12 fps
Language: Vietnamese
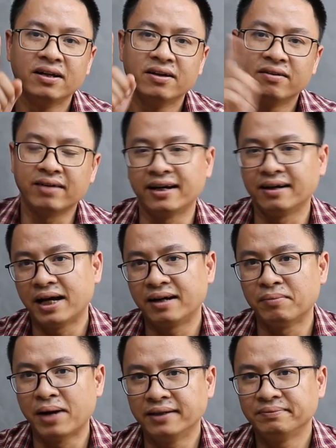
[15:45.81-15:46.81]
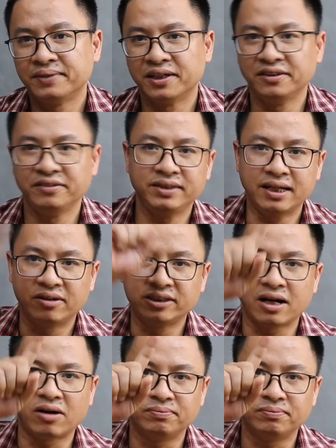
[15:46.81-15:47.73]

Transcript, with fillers: và hẹn gặp lại các bạn ở những video lần sau.